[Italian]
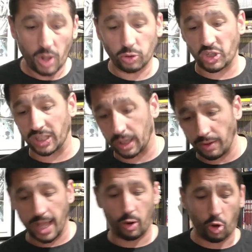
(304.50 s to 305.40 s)
Quando esce
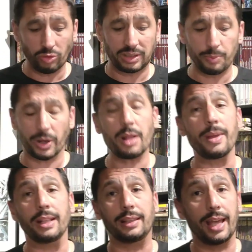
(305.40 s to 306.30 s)
Dragonero,
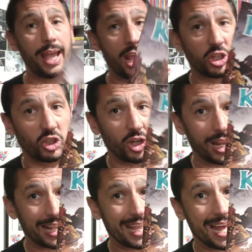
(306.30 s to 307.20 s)
contemporaneamente
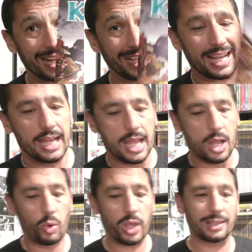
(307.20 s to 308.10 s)
esce Calia.
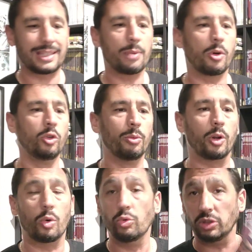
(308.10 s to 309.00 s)
Qui siamo al
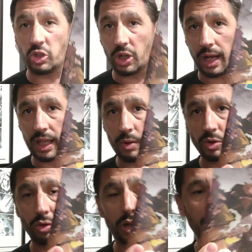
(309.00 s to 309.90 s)
numero 11 anche in
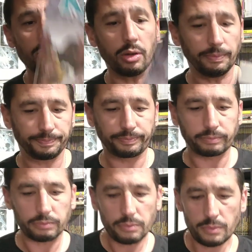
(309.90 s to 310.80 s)
questo caso.
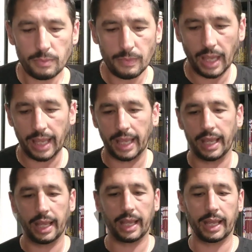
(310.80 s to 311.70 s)

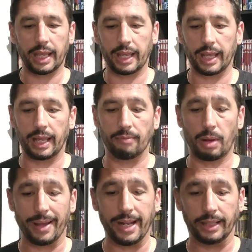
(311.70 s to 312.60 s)
Eh,
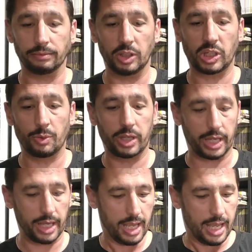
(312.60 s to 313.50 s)
va bene, diciamo
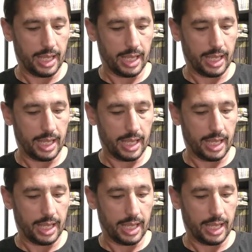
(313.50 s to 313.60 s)
che